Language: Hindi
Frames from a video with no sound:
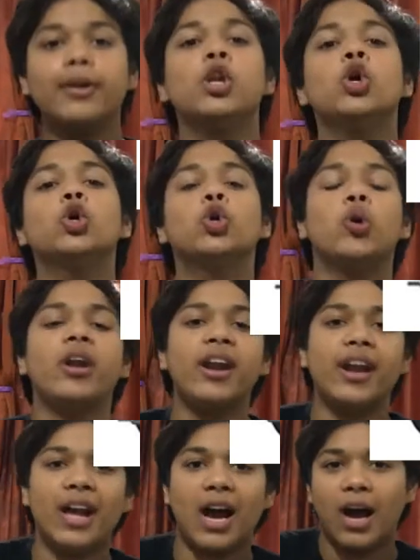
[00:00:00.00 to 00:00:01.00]
ड्यूब
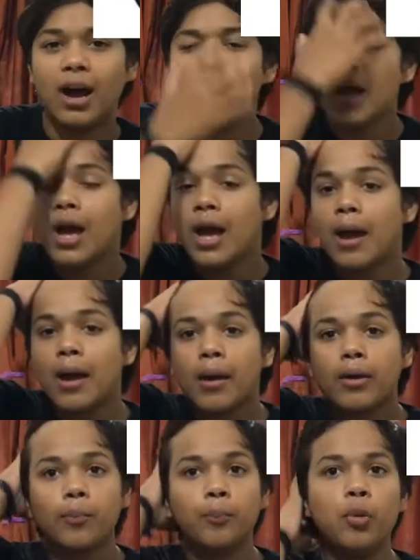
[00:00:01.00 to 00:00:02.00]
200 का
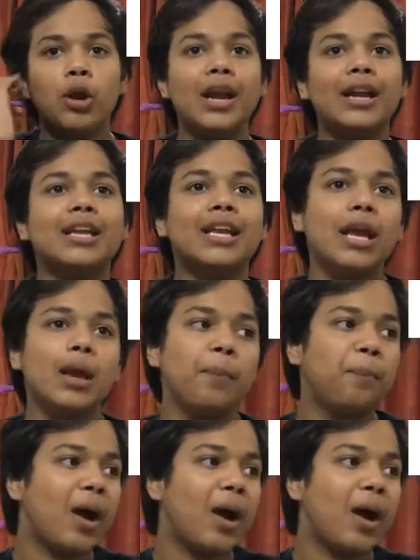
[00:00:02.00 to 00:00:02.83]
बुलेट की